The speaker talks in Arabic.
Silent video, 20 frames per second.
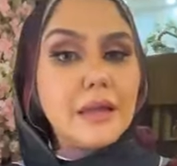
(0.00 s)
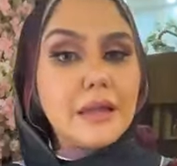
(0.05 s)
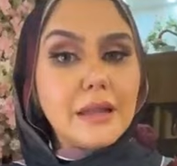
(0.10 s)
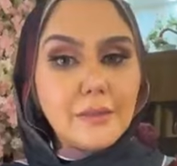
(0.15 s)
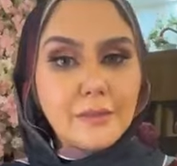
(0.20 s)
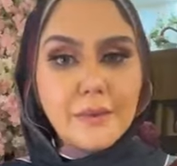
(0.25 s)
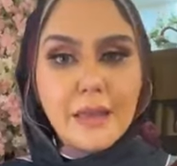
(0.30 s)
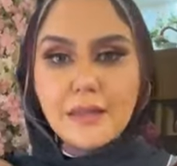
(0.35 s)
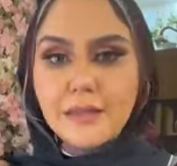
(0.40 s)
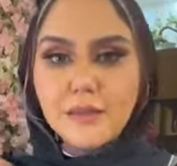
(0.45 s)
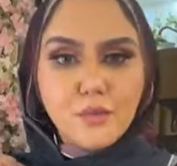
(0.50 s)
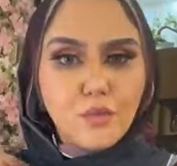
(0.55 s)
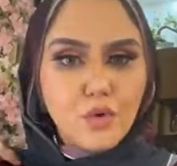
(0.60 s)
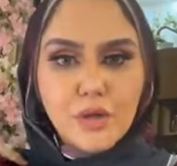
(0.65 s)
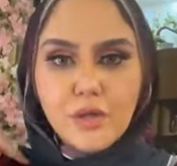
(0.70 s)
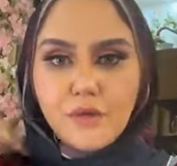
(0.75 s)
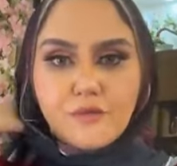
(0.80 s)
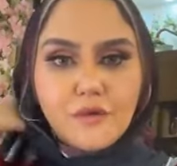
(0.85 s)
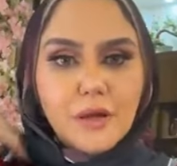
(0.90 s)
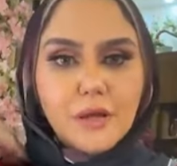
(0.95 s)
اللي بجد
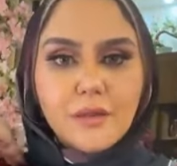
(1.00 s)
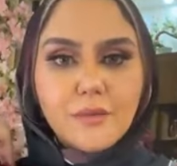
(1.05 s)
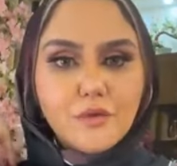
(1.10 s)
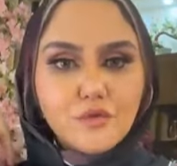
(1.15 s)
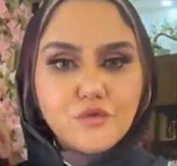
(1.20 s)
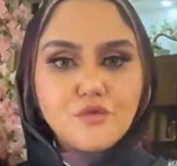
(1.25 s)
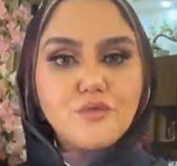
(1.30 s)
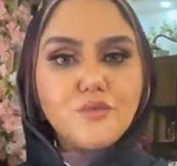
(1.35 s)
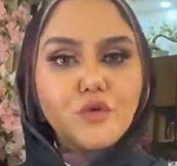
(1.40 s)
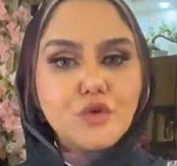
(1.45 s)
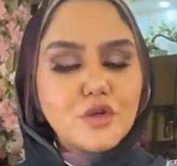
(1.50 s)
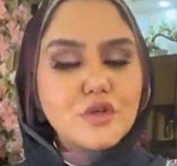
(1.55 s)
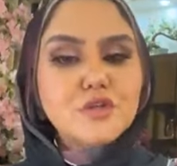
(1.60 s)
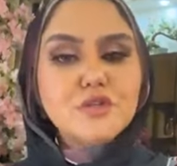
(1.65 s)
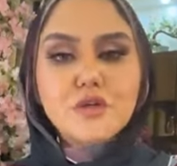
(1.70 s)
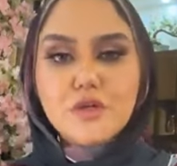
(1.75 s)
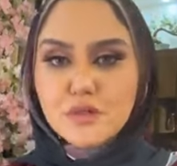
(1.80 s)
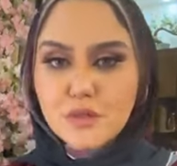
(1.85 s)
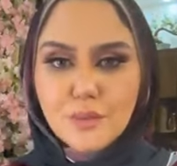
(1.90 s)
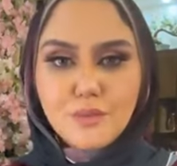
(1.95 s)
مخيفه انا بشوف برج
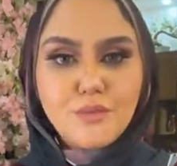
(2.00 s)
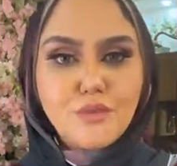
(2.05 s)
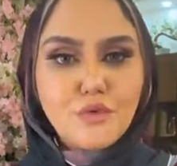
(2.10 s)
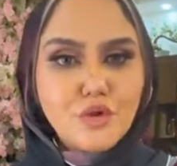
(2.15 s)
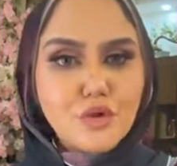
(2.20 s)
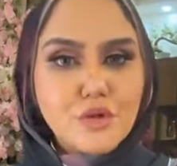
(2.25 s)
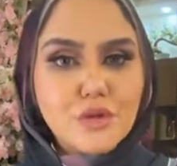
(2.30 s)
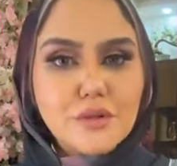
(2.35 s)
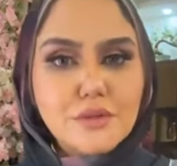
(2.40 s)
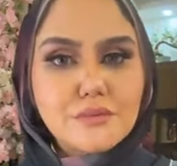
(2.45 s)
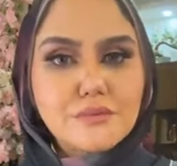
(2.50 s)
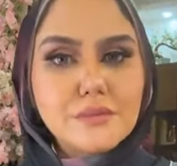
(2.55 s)
السرطان برج